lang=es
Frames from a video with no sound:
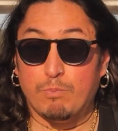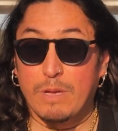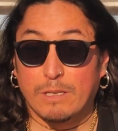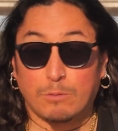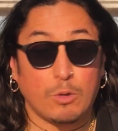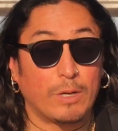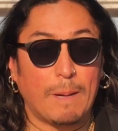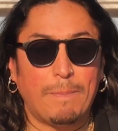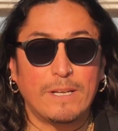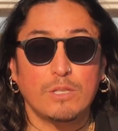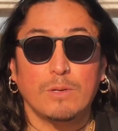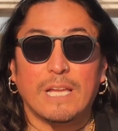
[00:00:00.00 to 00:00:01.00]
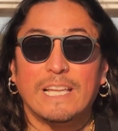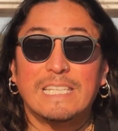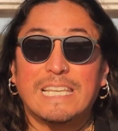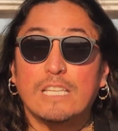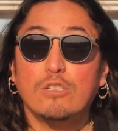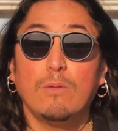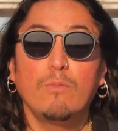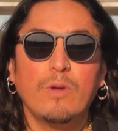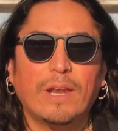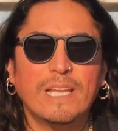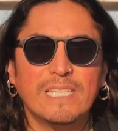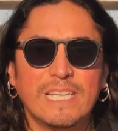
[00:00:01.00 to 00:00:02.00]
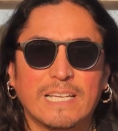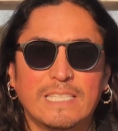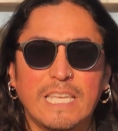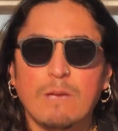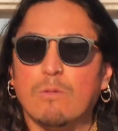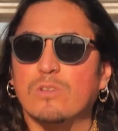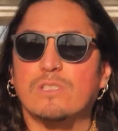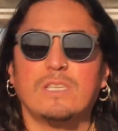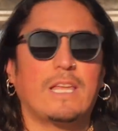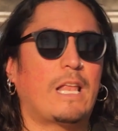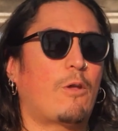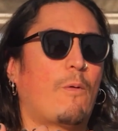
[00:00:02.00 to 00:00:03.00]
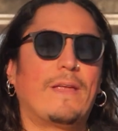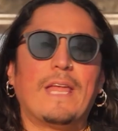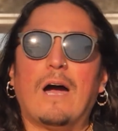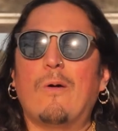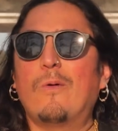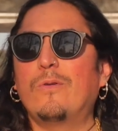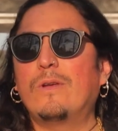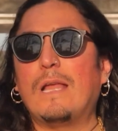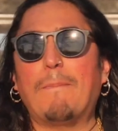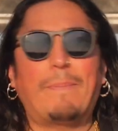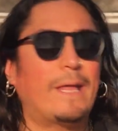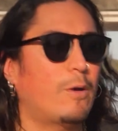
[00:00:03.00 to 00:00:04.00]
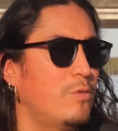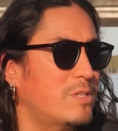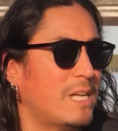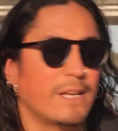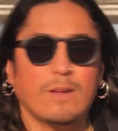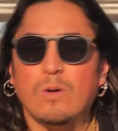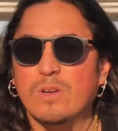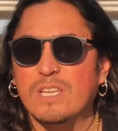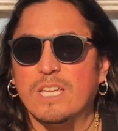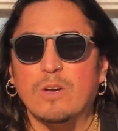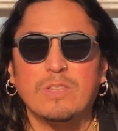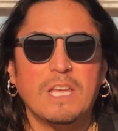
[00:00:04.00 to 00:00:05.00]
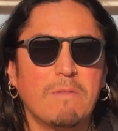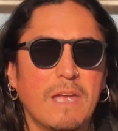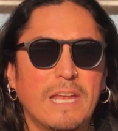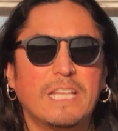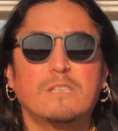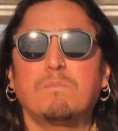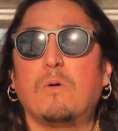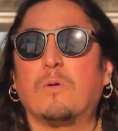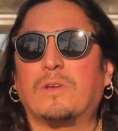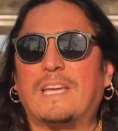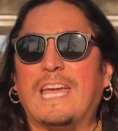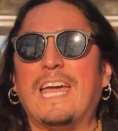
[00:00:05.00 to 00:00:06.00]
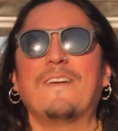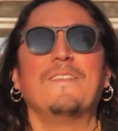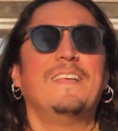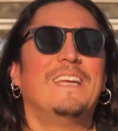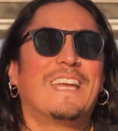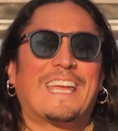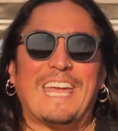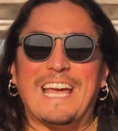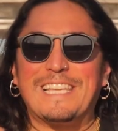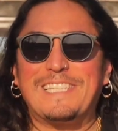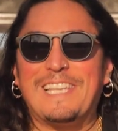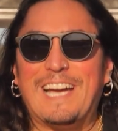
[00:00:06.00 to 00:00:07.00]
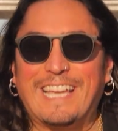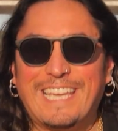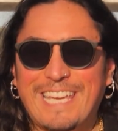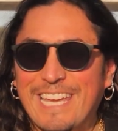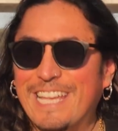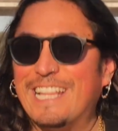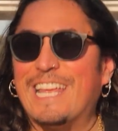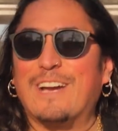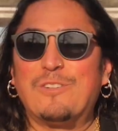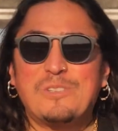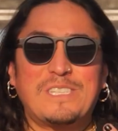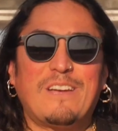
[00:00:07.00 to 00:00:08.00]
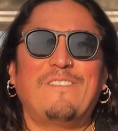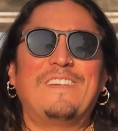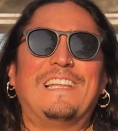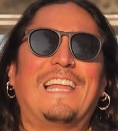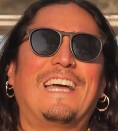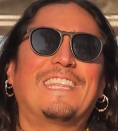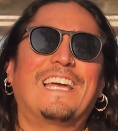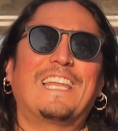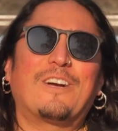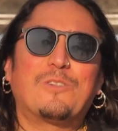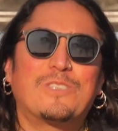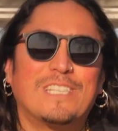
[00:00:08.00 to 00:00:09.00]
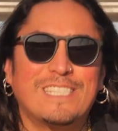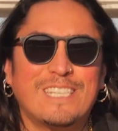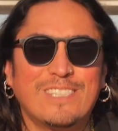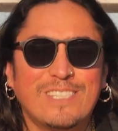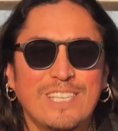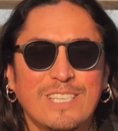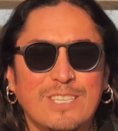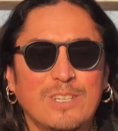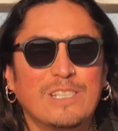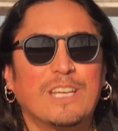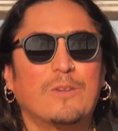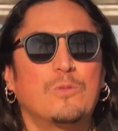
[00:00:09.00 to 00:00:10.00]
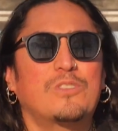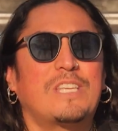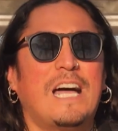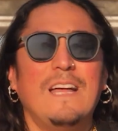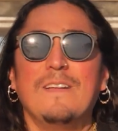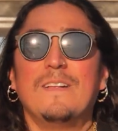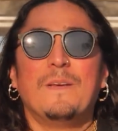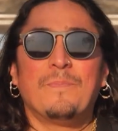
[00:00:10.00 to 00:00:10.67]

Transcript: mi historia personal es que son muy receptivos y lo ven a uno y le preguntan, oye, ¿de dónde vienes? ¿Por qué? ¿Qué hace aquí? ¿Le gusta Finlandia? ¿Le gusta estos sitios? ¿Le gusta